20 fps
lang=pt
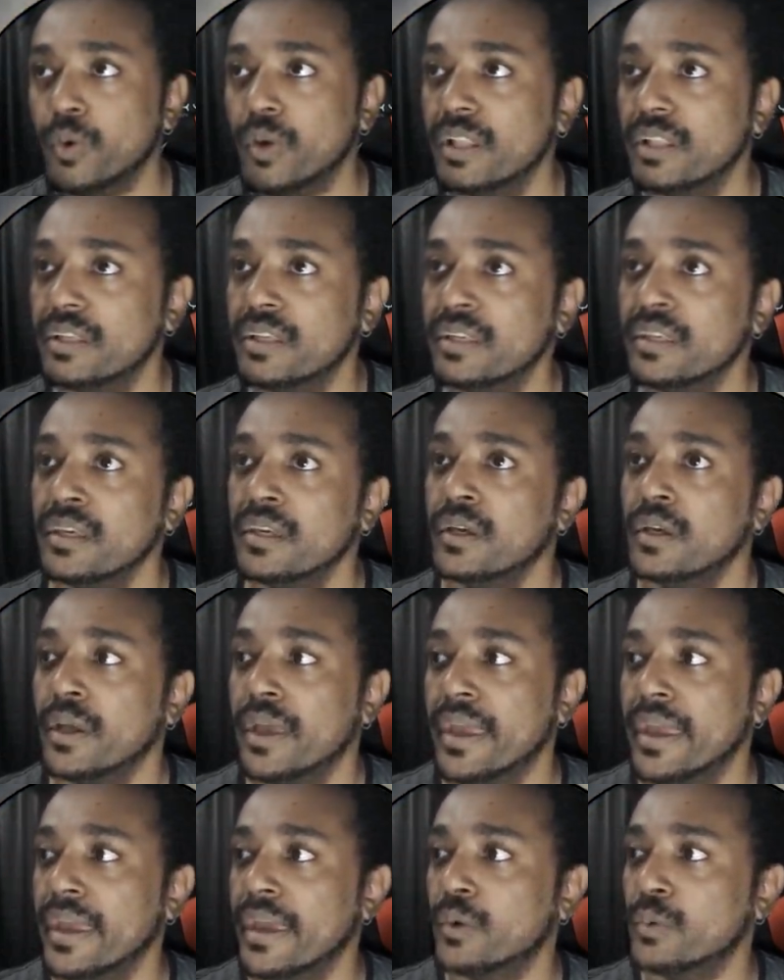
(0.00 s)
um pouco ali
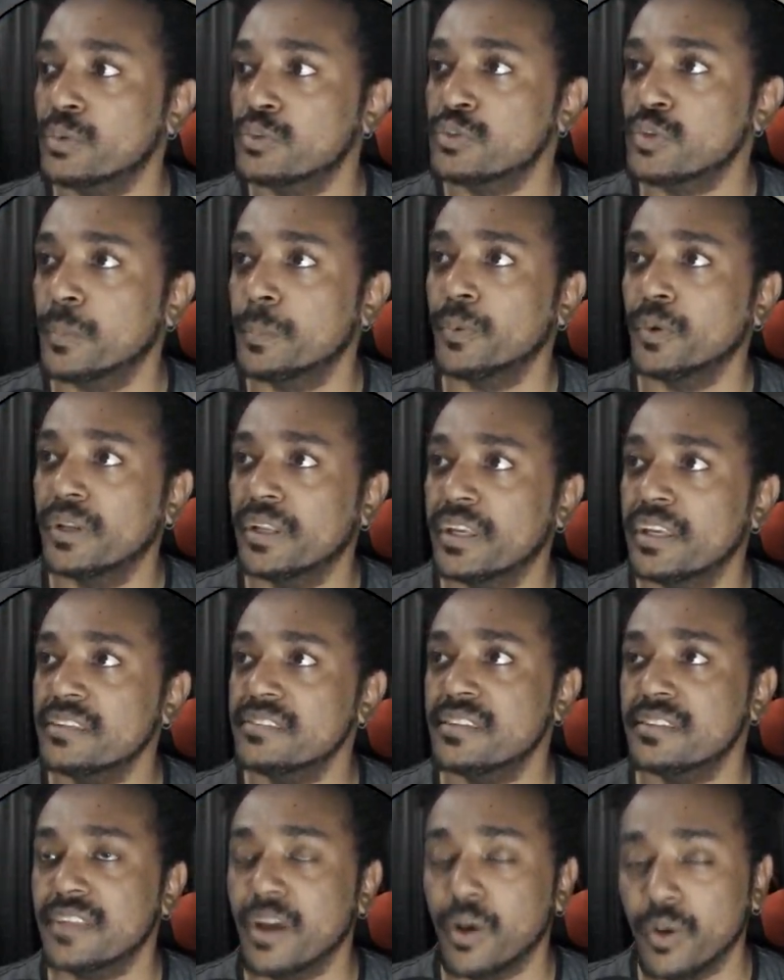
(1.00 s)
é, os
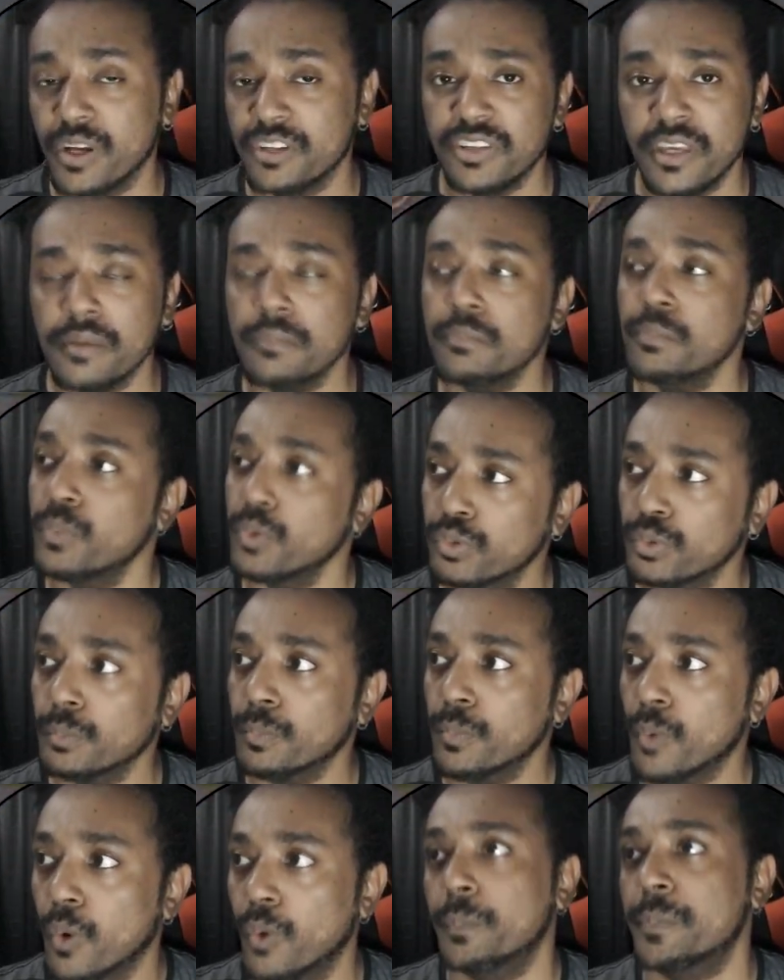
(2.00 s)
oponentes e tal. achei
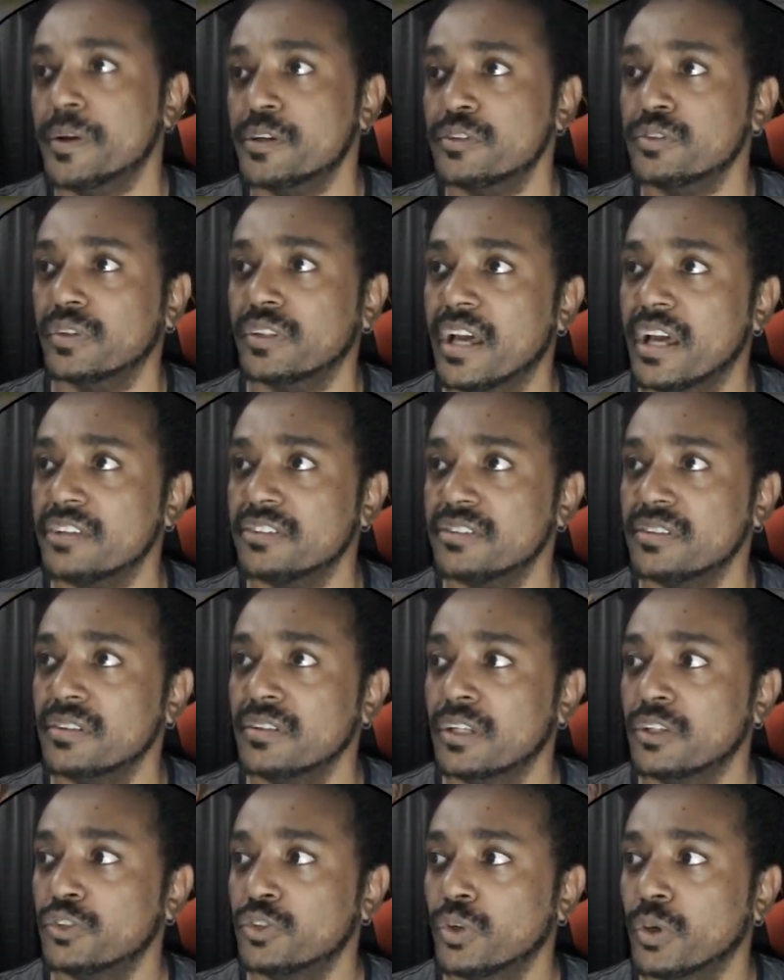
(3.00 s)
muito bom o
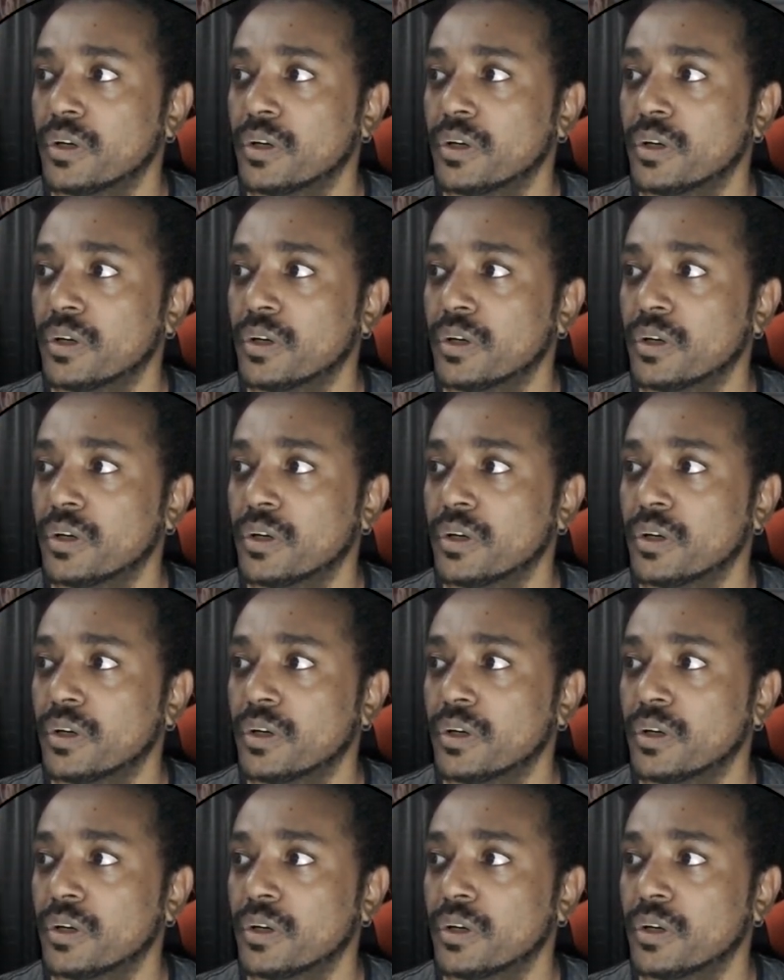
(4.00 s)
personagem